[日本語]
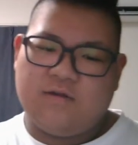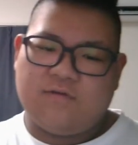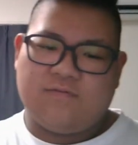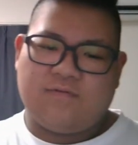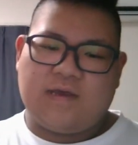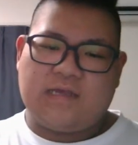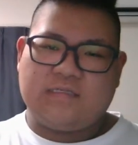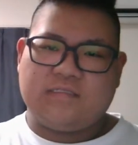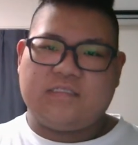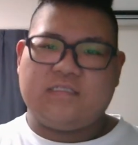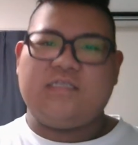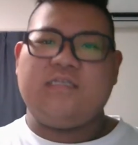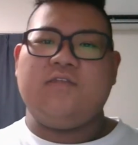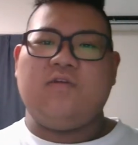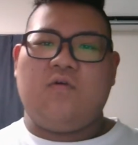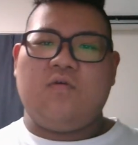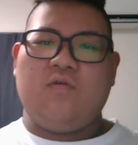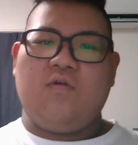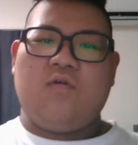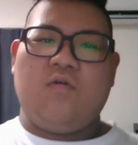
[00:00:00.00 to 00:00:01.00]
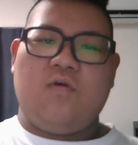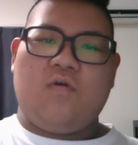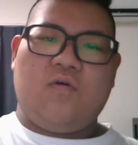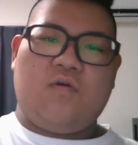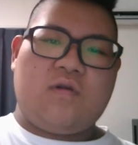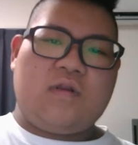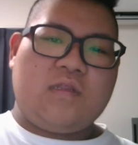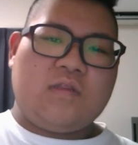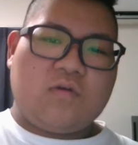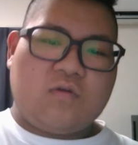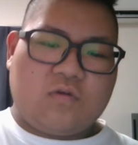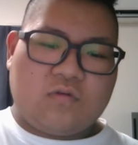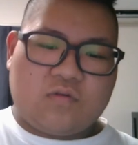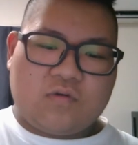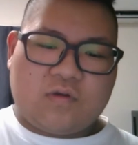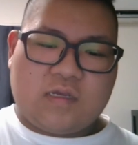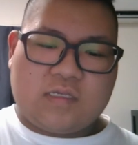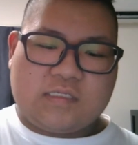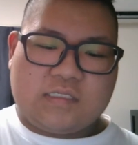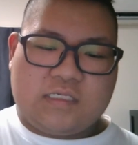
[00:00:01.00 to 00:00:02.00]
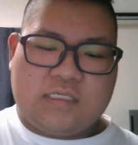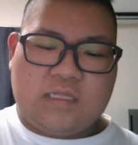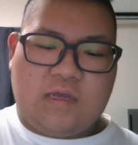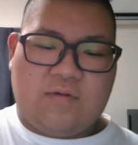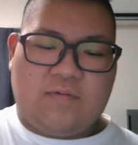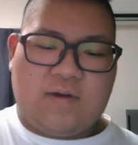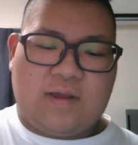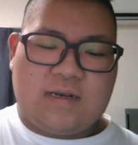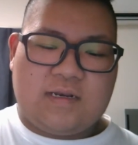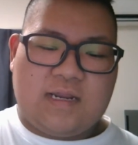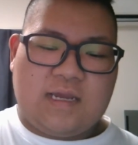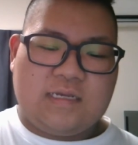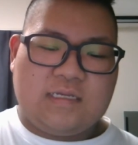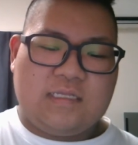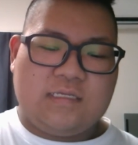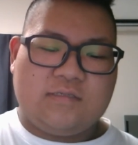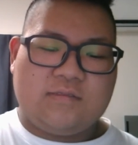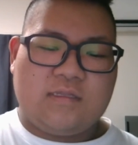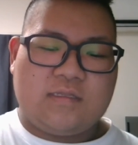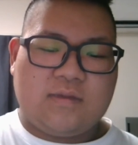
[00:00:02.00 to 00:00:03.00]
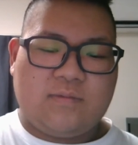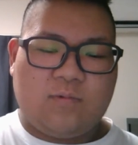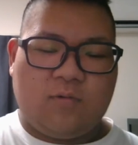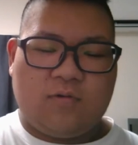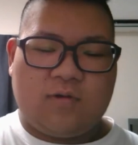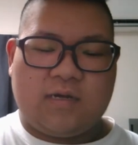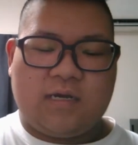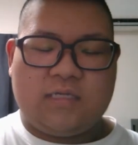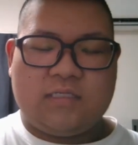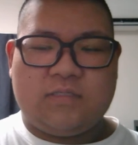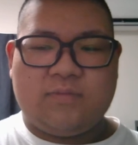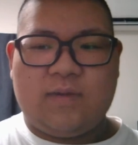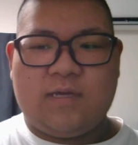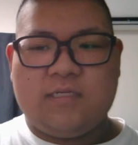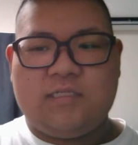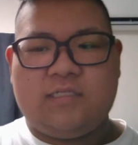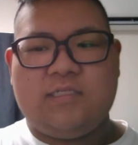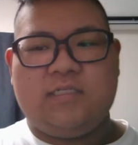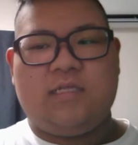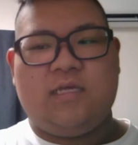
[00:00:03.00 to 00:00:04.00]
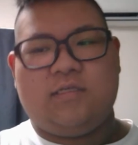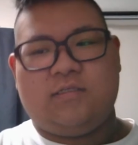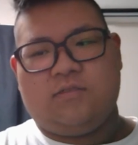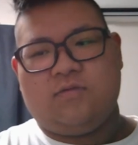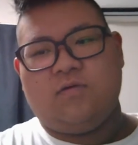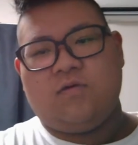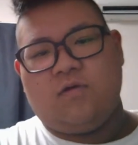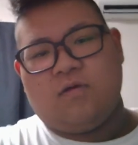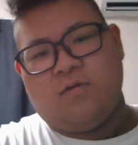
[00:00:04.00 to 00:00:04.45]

ファン好き度。俺のことが好きなファンランキングで多分俺が一番1位なんです